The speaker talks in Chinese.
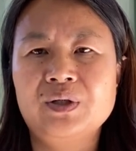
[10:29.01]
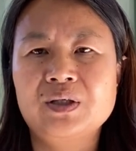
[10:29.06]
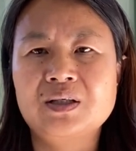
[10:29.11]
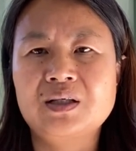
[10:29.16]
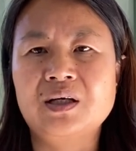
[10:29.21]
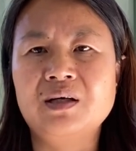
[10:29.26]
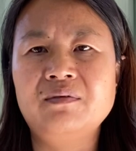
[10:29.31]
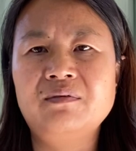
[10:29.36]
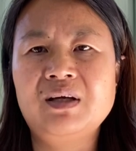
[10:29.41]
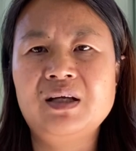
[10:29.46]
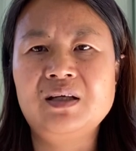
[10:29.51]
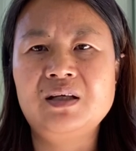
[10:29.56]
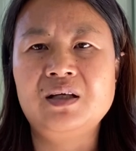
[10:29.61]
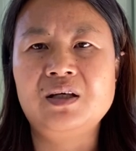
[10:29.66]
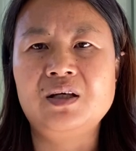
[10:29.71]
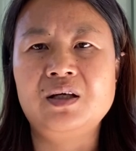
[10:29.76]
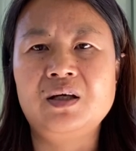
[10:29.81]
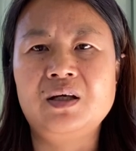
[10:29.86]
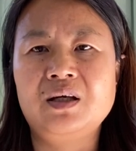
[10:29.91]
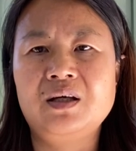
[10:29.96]
成为
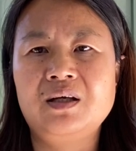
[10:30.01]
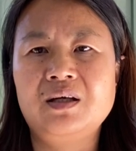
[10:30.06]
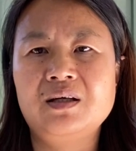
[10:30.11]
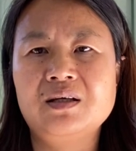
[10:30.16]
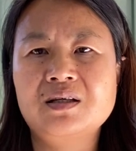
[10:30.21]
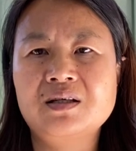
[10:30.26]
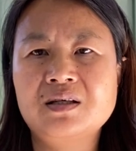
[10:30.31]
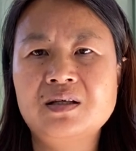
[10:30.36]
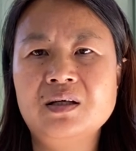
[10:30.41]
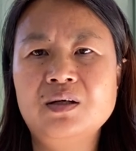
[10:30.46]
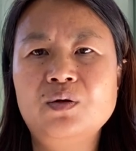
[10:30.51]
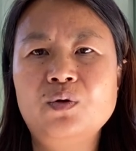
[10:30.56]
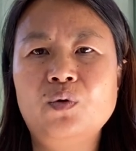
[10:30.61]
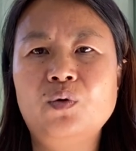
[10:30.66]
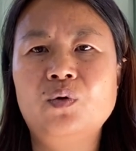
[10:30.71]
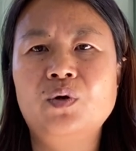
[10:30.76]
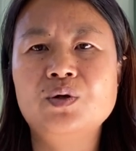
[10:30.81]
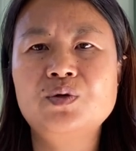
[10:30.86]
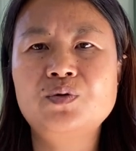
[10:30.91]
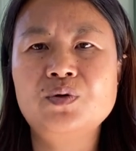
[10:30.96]
你生
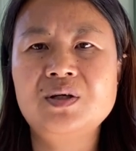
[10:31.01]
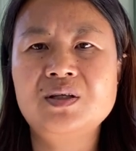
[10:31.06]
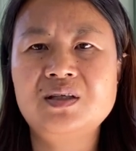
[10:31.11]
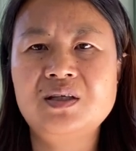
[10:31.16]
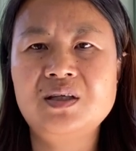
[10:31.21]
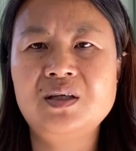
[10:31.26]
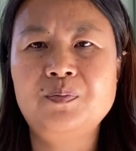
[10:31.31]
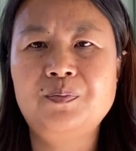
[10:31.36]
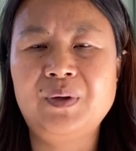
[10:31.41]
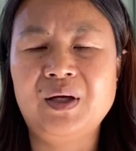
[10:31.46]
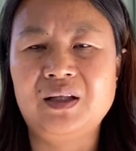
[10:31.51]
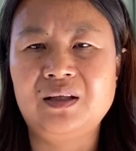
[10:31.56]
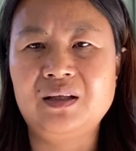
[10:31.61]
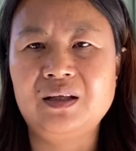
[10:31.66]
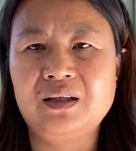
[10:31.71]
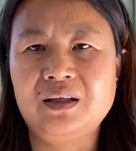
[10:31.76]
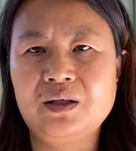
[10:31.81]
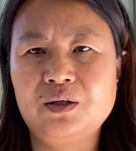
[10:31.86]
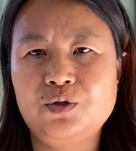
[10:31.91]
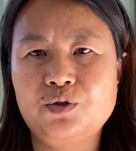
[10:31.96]
活最基本
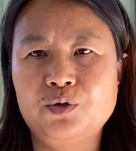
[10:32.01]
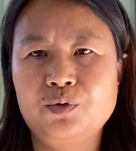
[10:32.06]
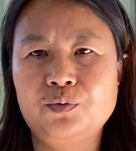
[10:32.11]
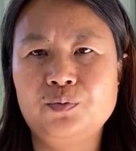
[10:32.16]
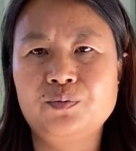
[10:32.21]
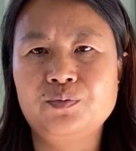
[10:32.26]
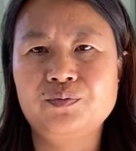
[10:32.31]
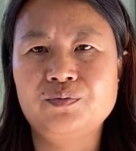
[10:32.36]
的那种